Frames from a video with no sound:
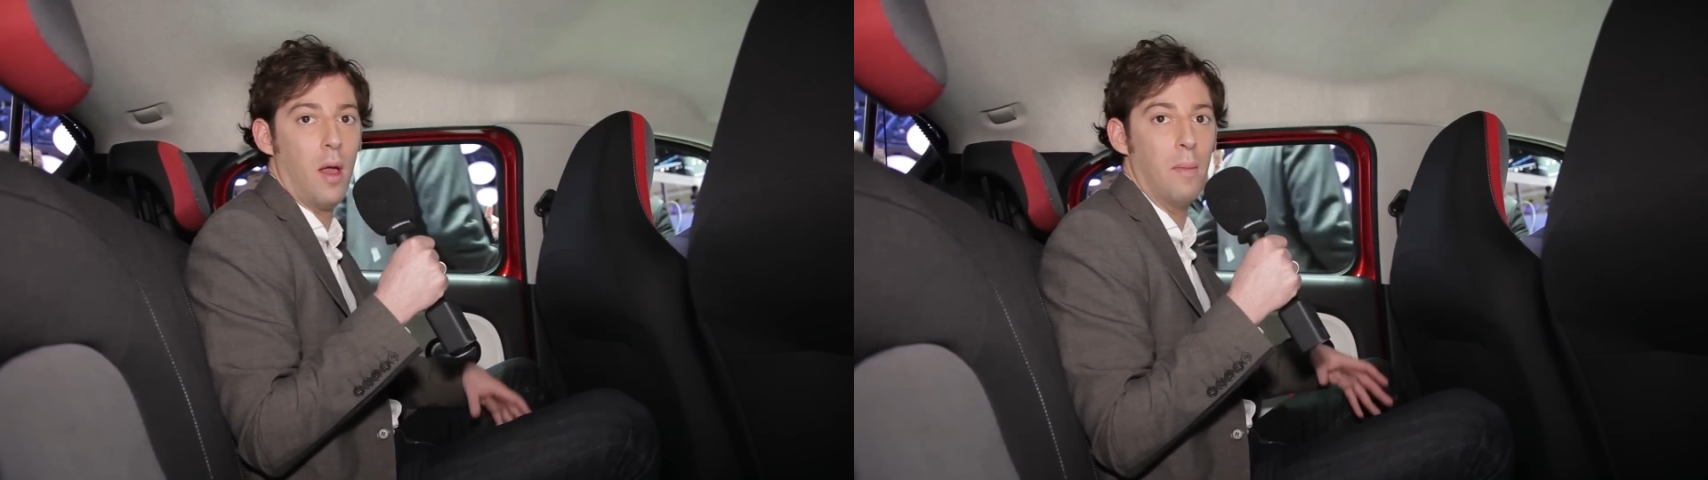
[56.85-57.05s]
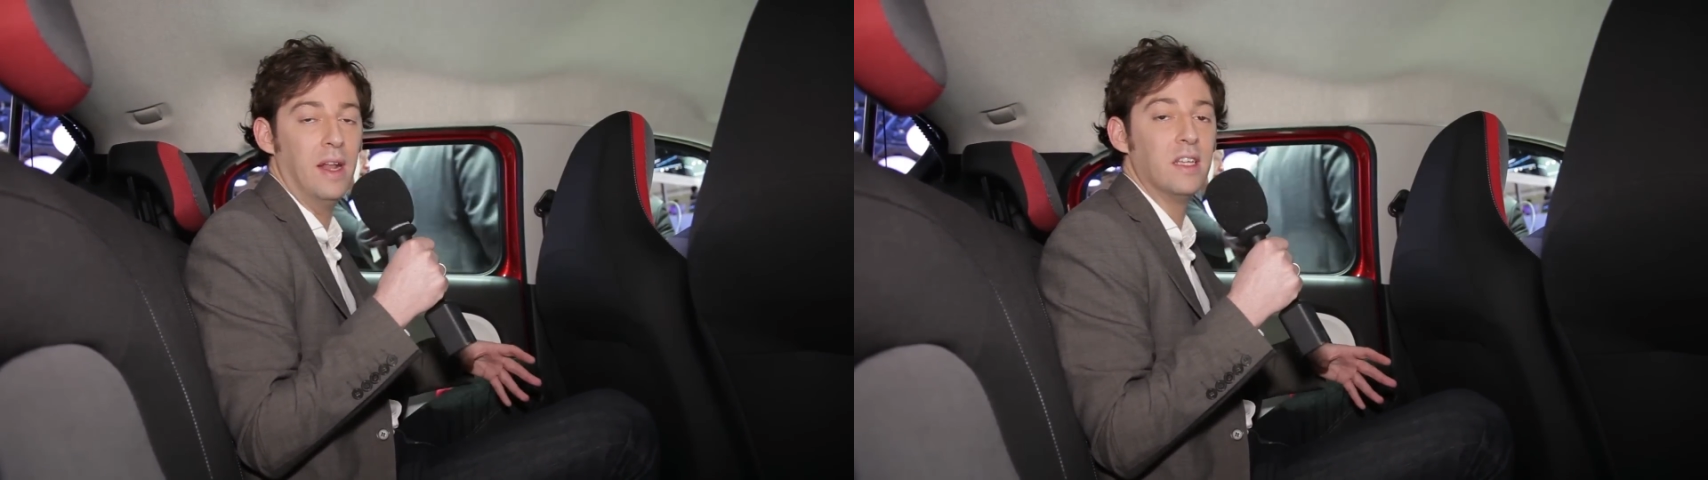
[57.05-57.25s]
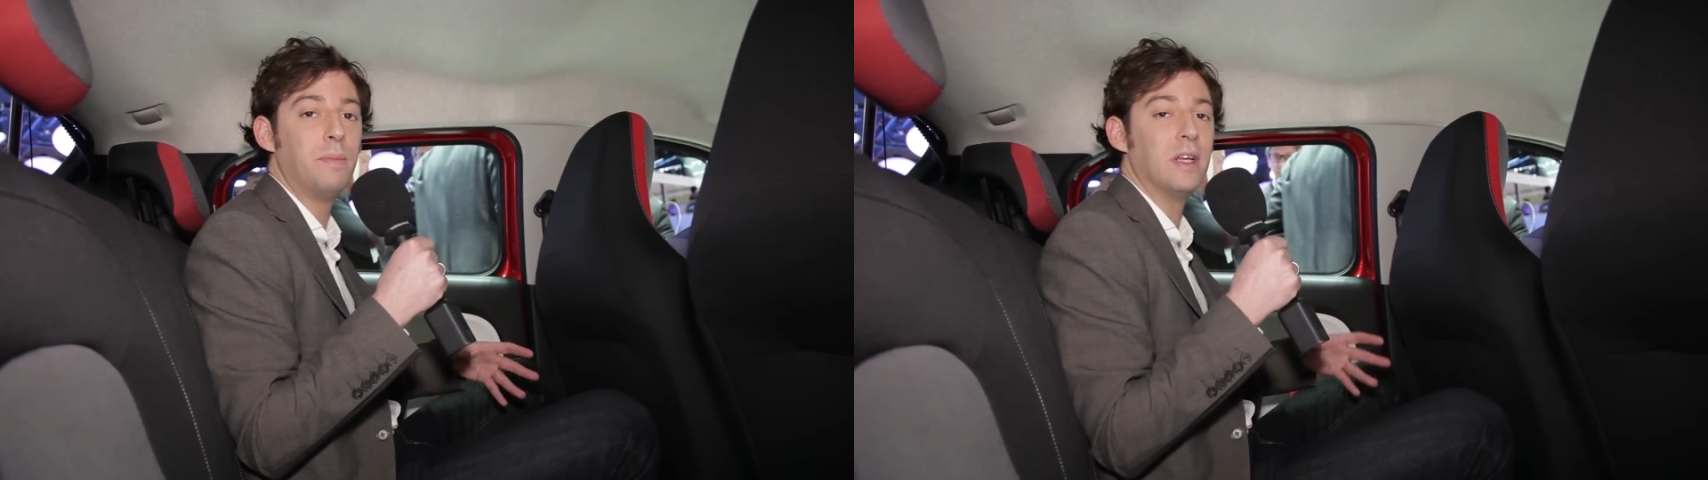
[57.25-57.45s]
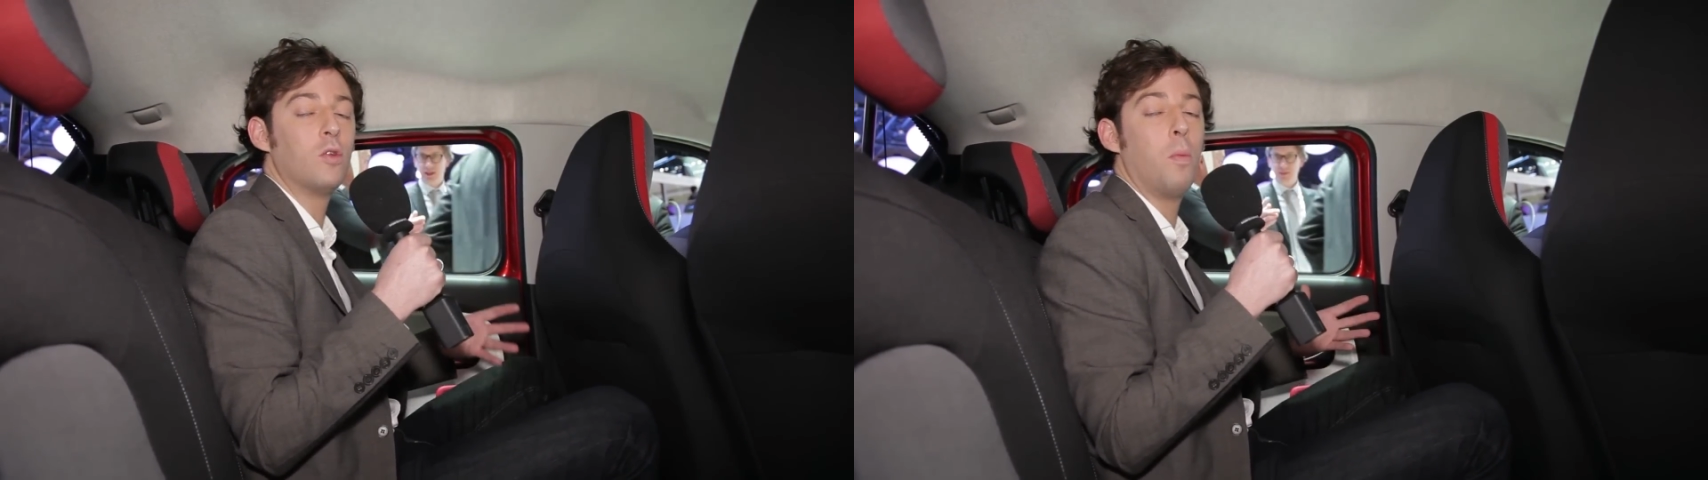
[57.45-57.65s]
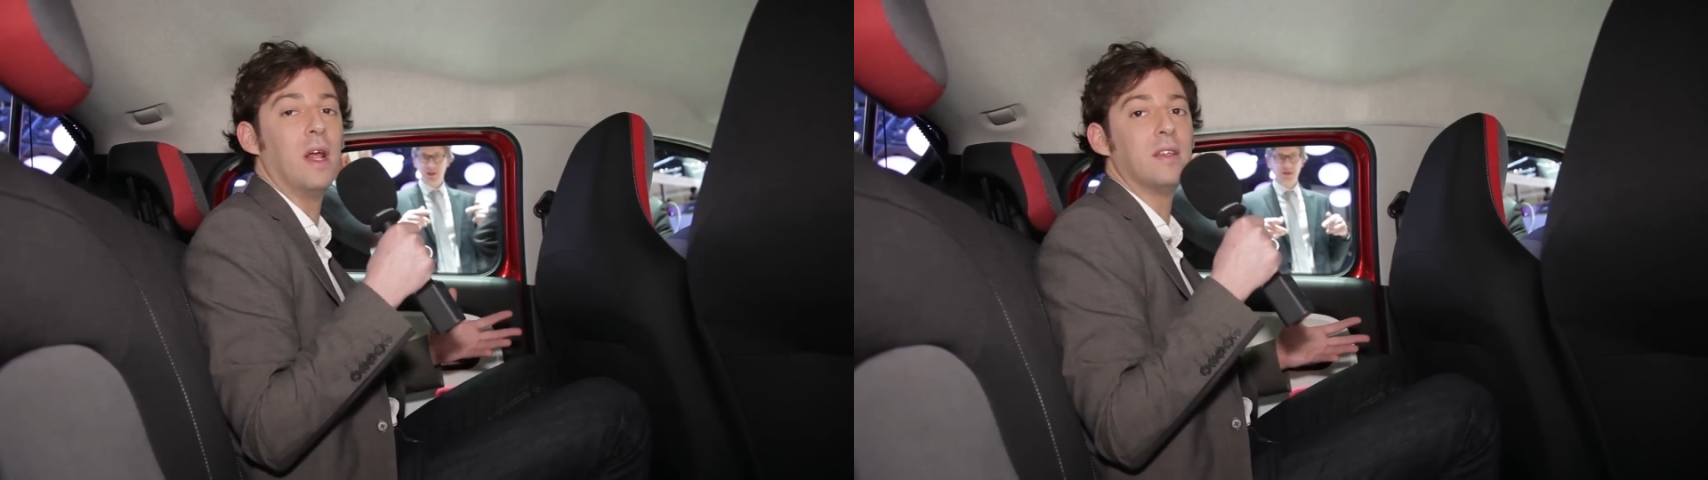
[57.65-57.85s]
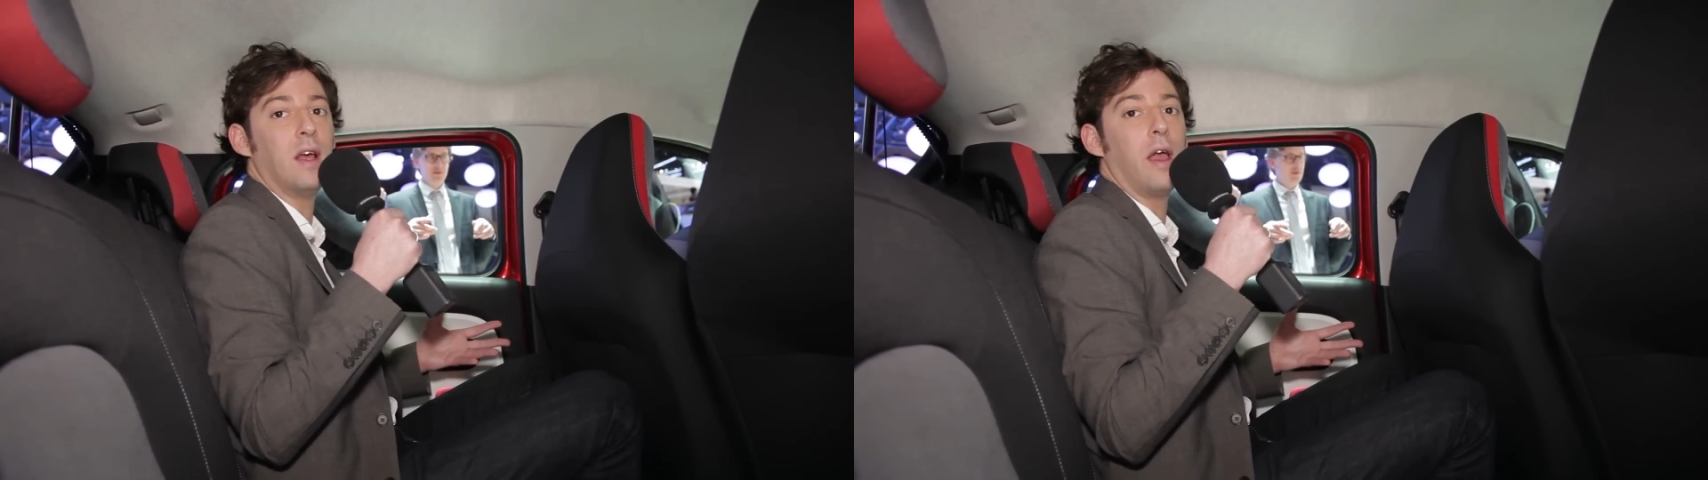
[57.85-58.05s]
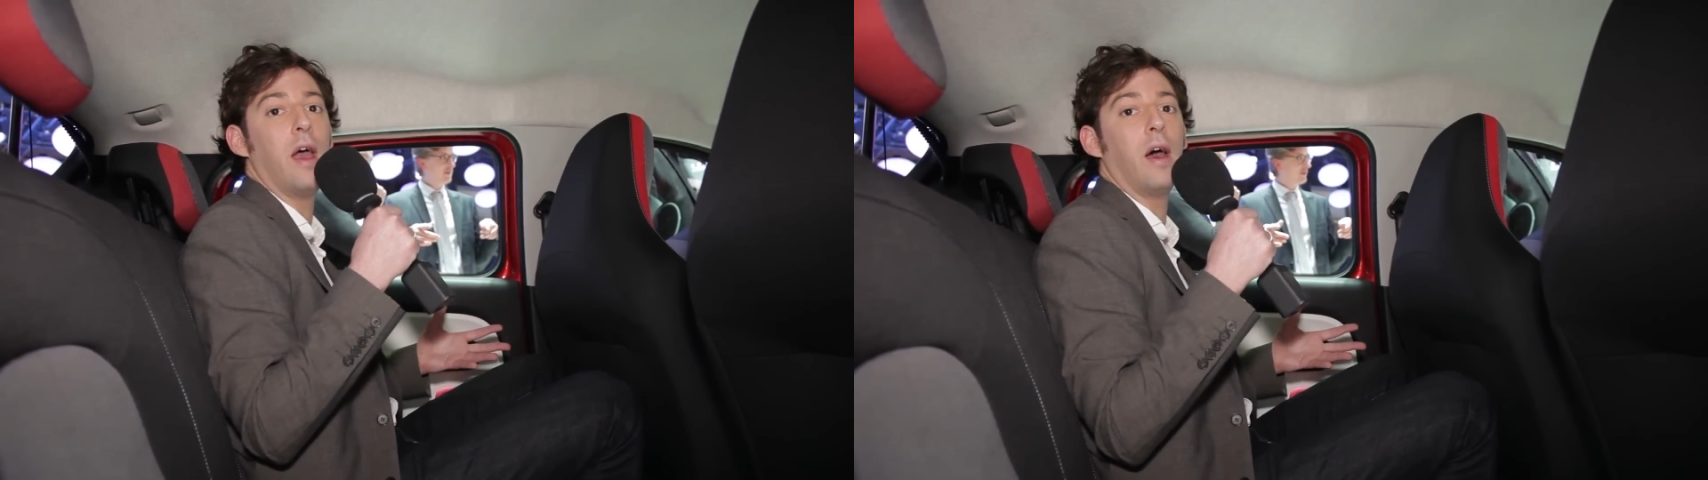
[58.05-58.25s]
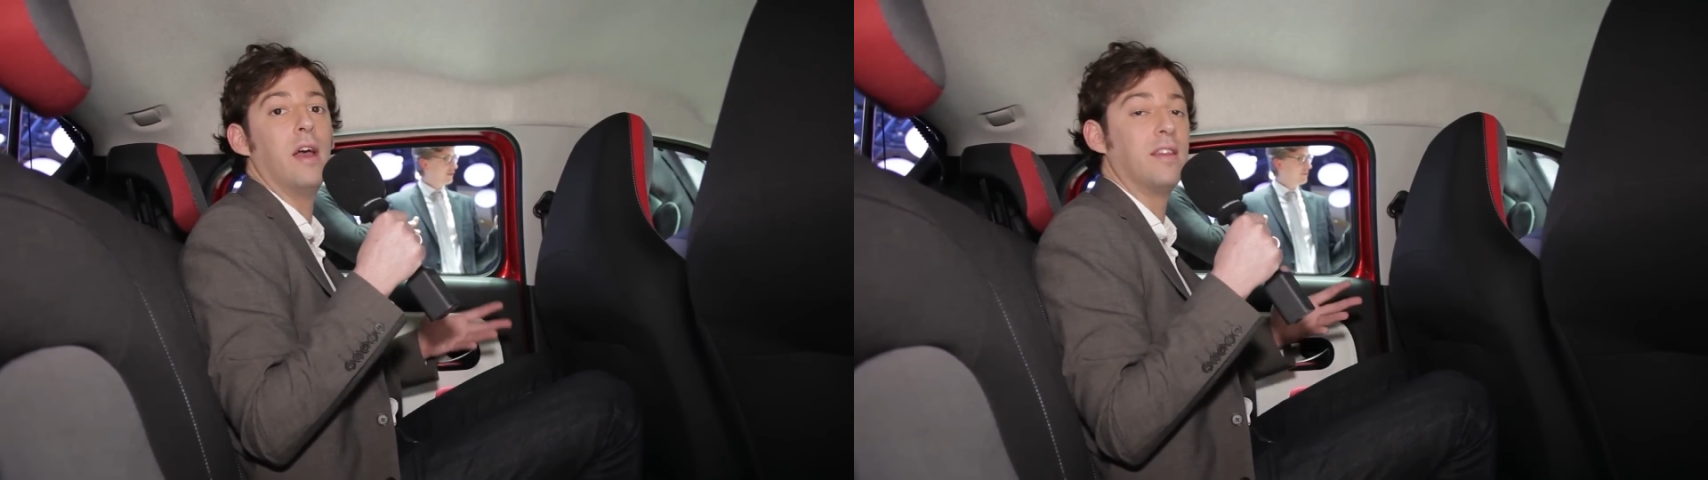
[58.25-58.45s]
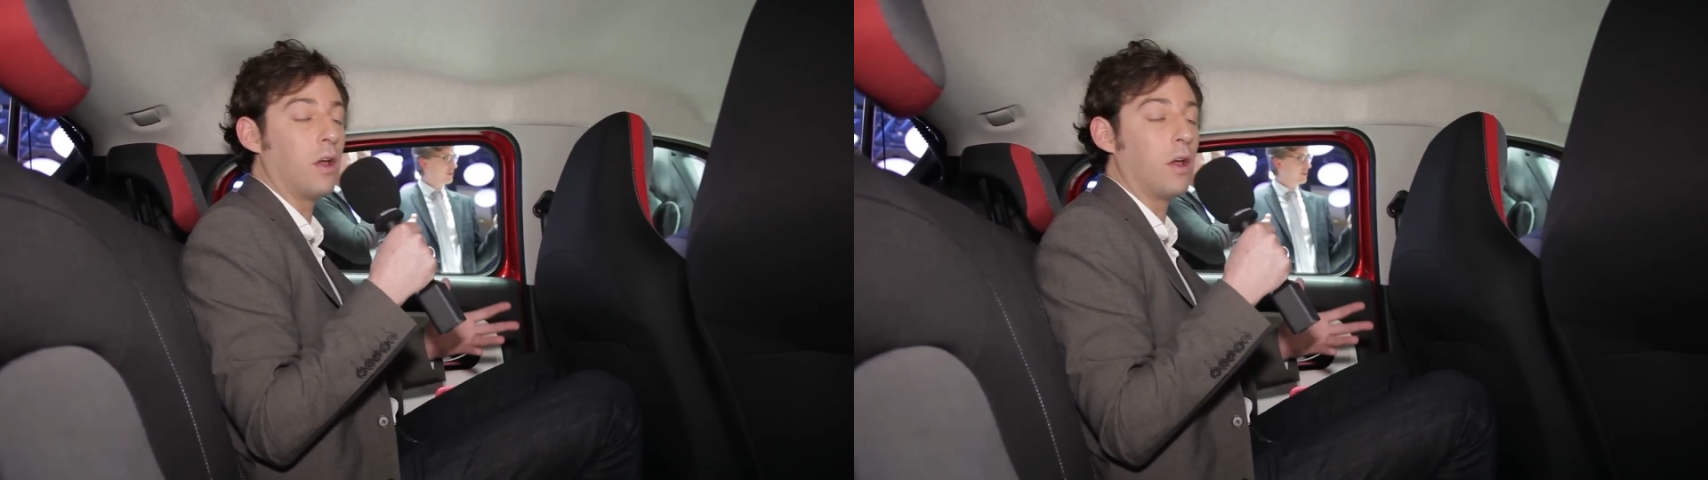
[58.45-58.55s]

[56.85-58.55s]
mais l'espace aux places arrière est